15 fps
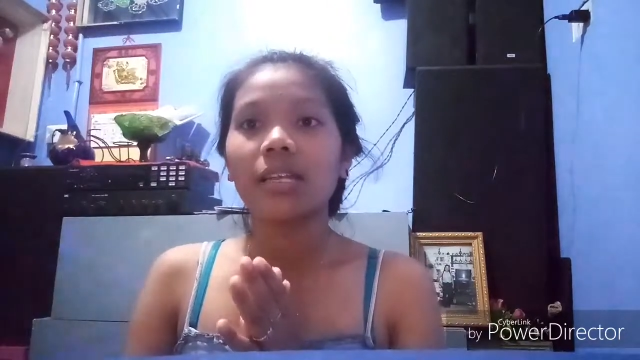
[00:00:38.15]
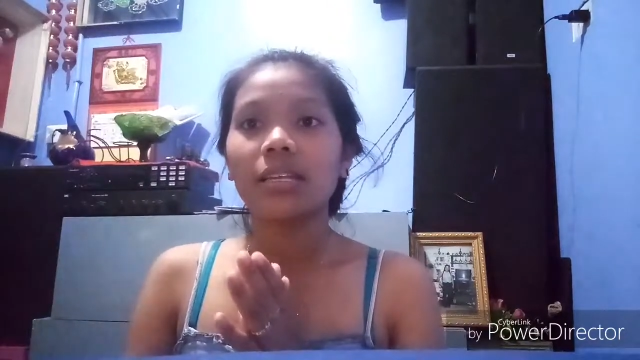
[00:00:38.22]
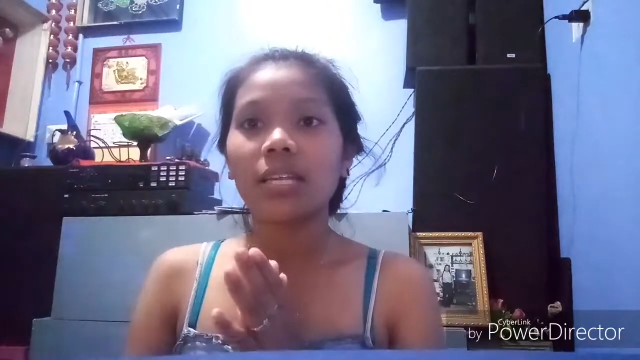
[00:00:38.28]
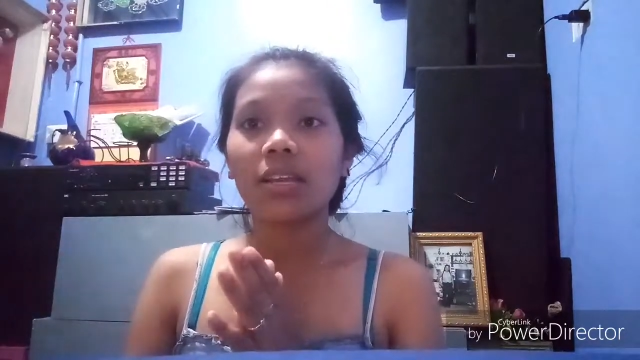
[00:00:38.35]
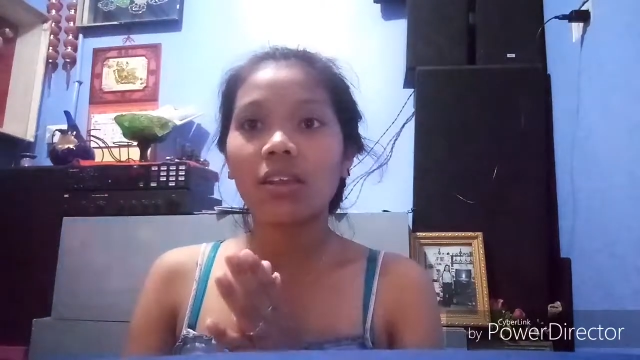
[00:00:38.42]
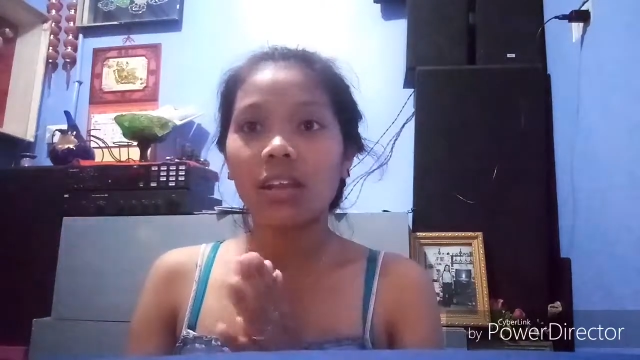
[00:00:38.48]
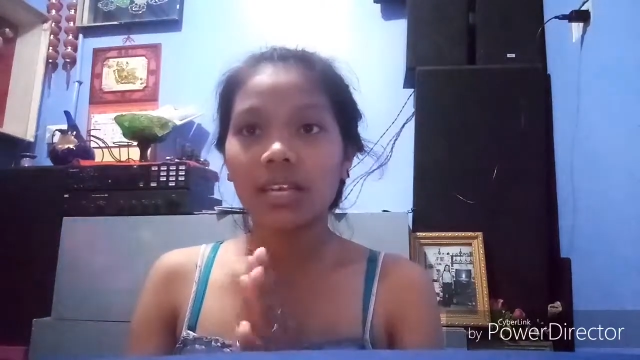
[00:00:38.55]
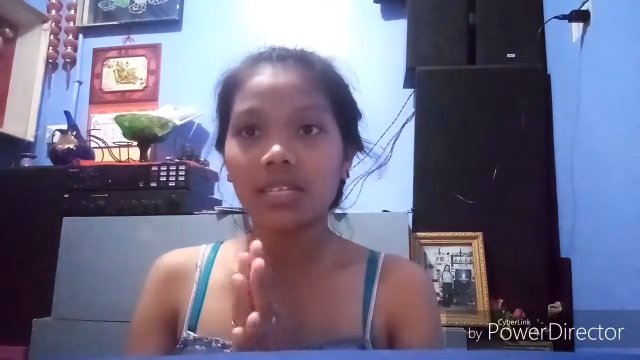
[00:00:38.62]

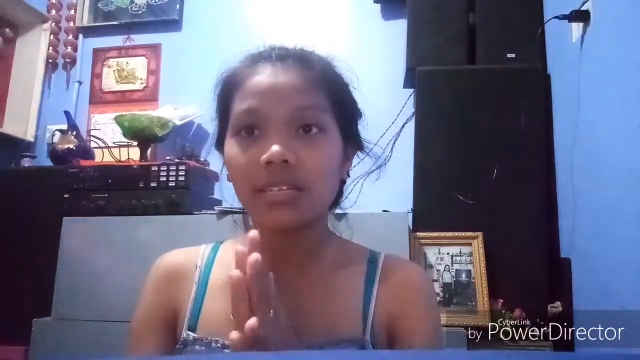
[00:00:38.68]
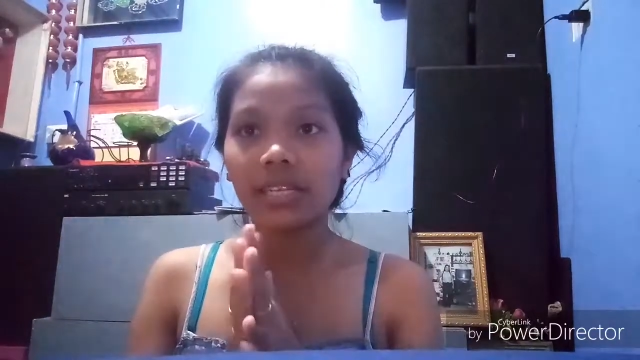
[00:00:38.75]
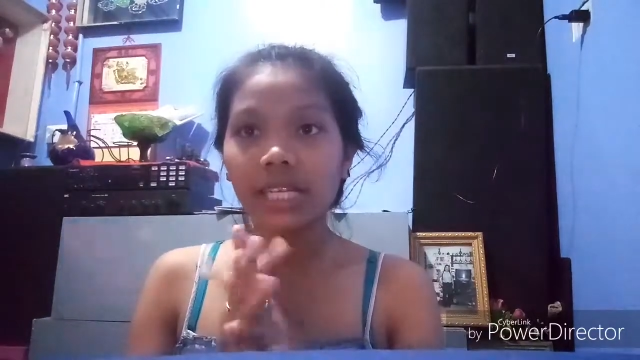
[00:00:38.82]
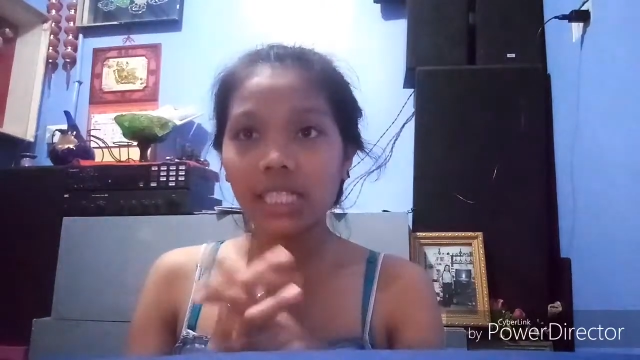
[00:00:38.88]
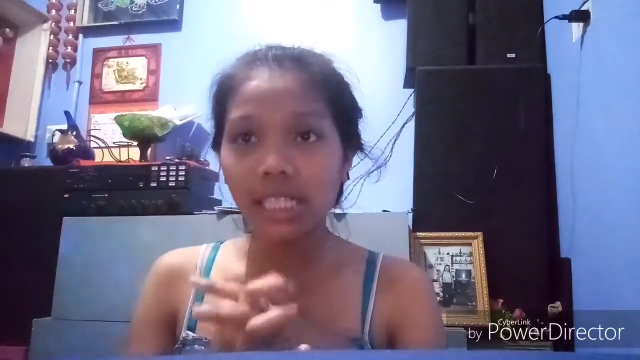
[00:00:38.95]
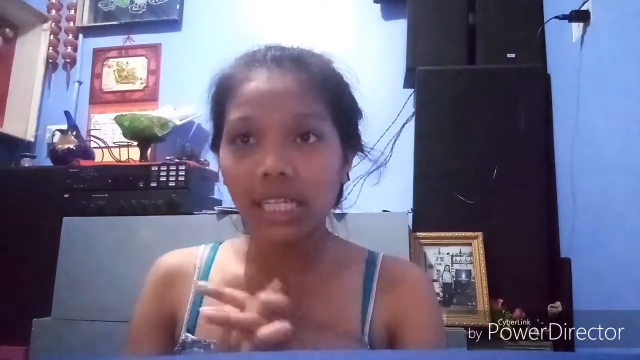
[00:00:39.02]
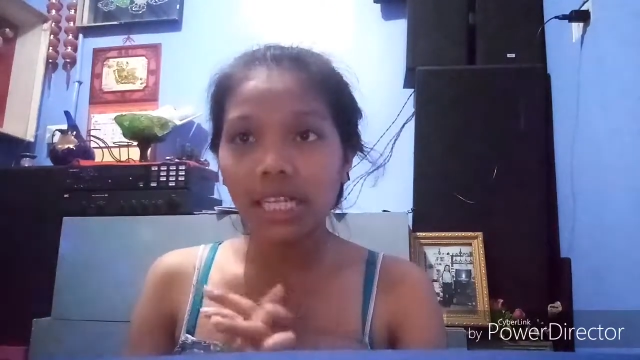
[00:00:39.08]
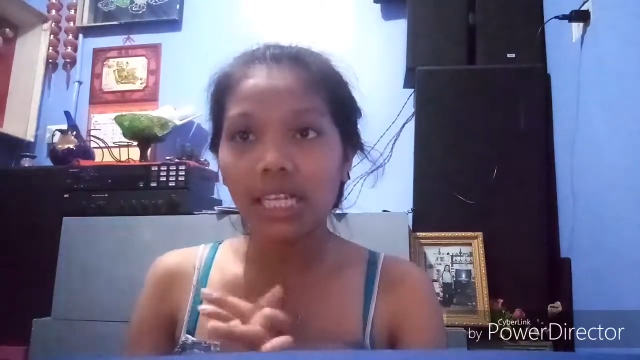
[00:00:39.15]
Nicholas
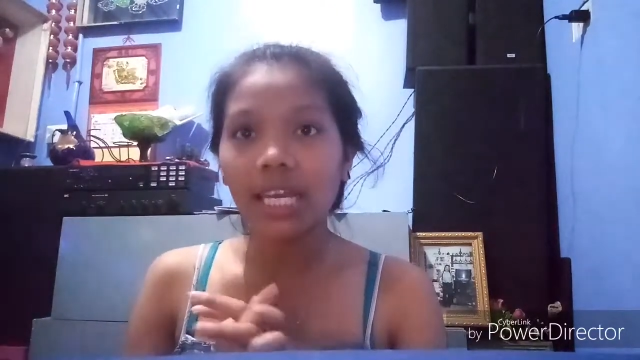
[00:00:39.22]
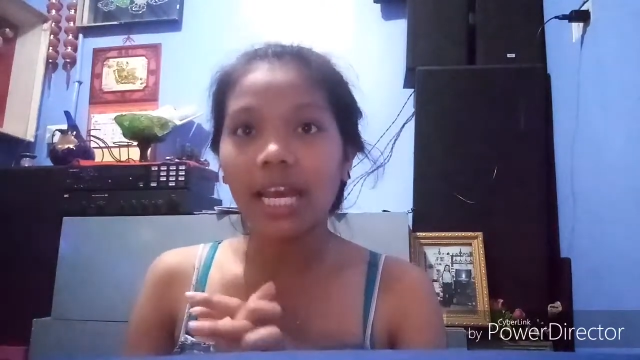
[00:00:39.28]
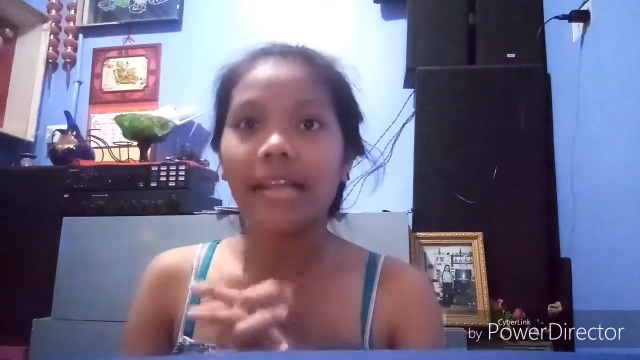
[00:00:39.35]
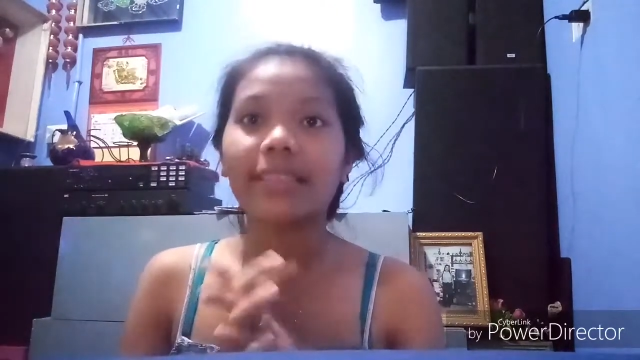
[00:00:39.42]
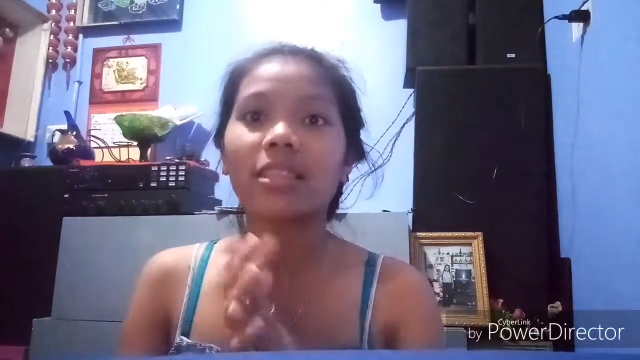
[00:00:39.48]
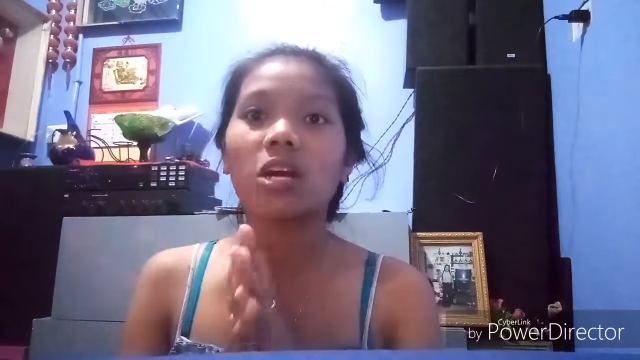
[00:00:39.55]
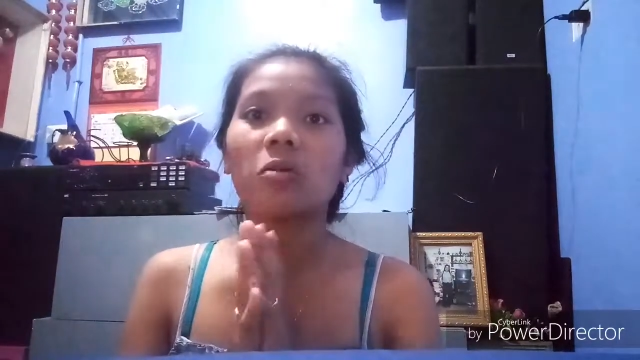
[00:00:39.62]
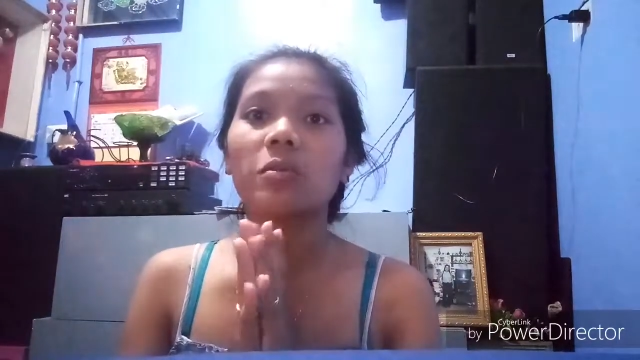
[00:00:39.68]
Richley,
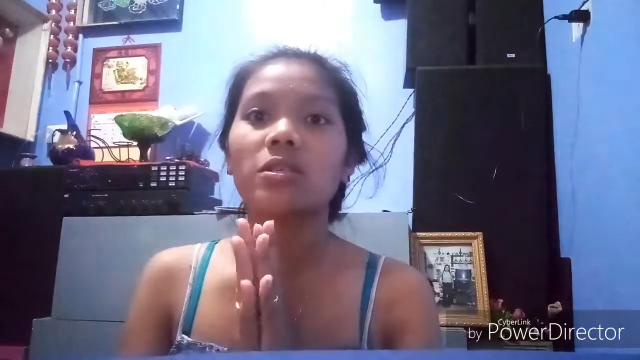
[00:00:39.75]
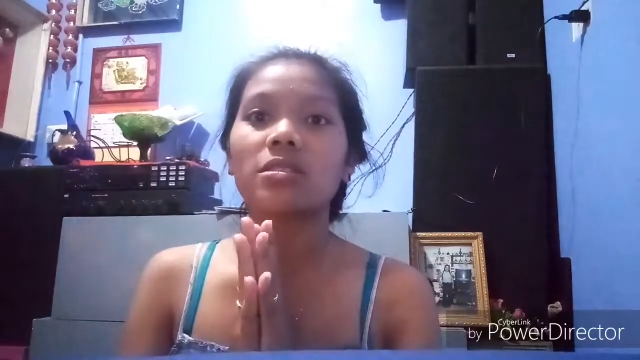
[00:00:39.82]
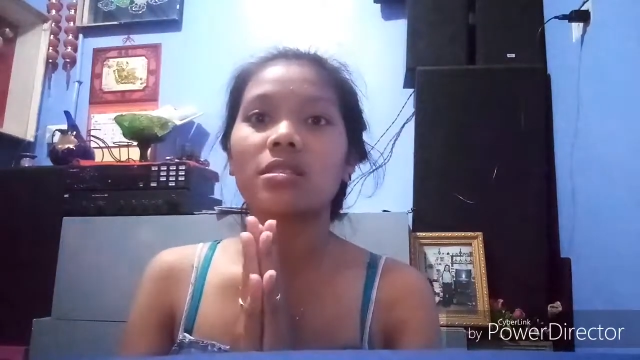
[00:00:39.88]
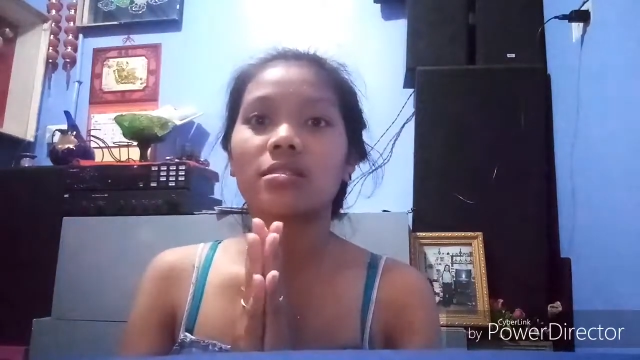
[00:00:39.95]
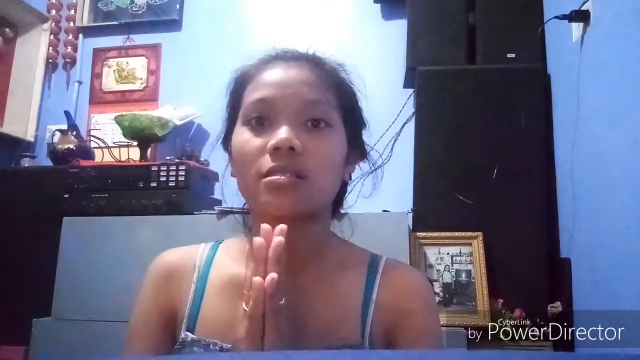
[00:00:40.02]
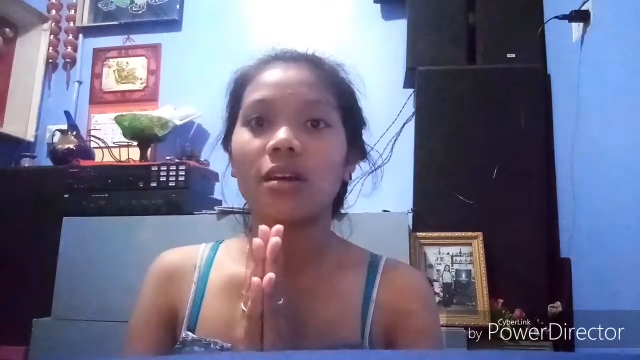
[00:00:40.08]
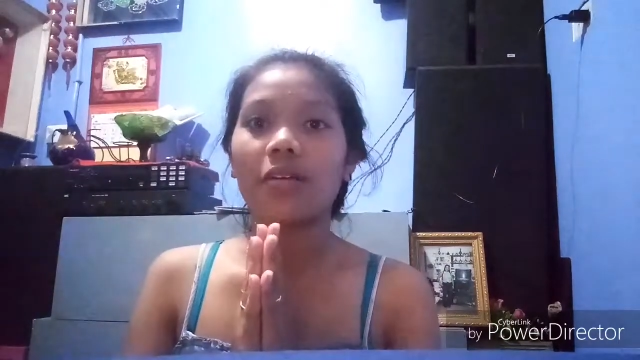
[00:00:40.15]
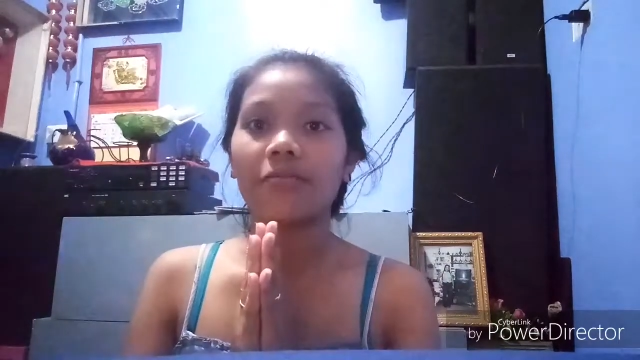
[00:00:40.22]
at Thomas
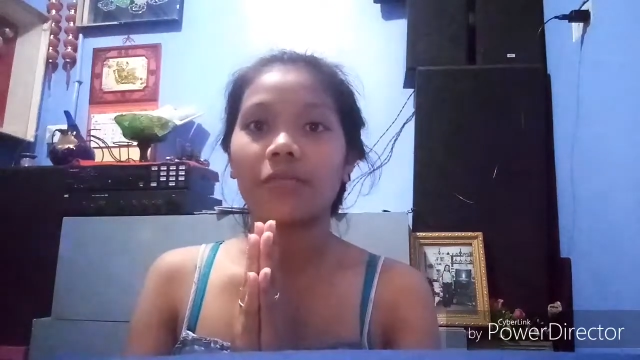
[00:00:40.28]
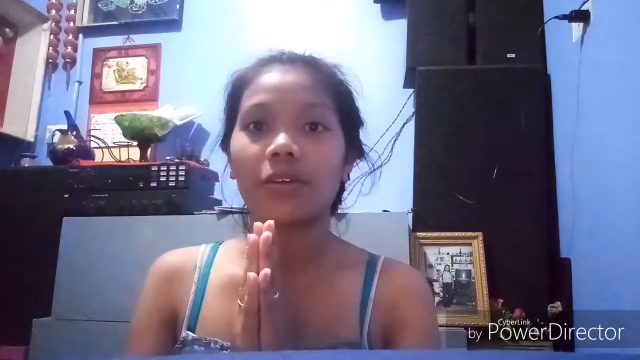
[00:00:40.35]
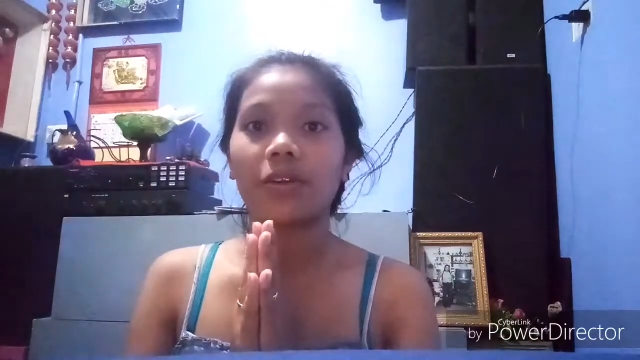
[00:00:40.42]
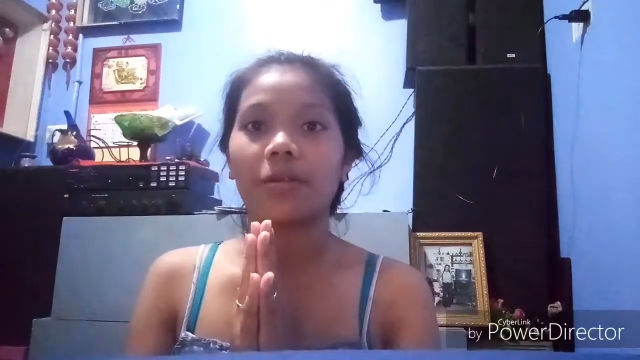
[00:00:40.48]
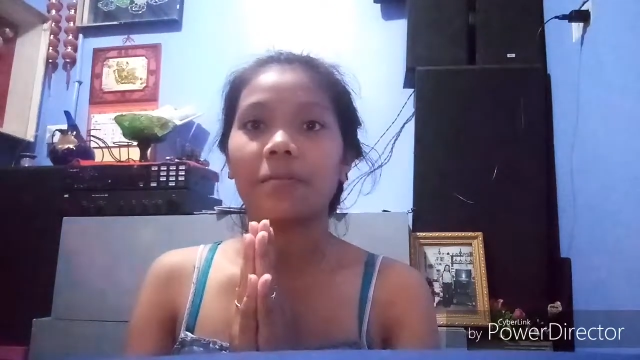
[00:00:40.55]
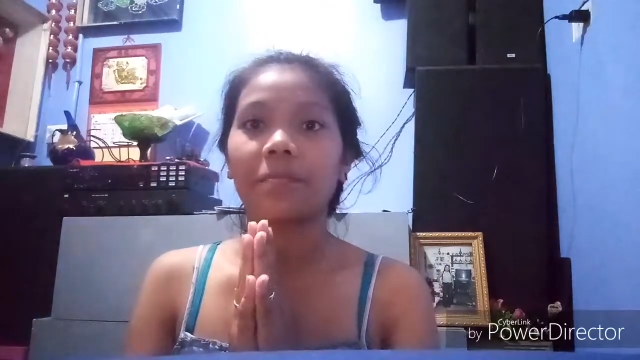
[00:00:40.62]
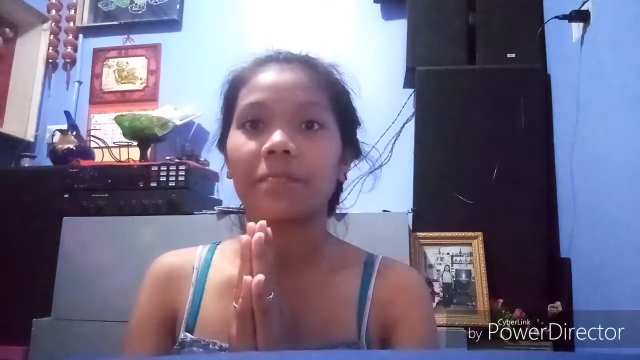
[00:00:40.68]
Tupper.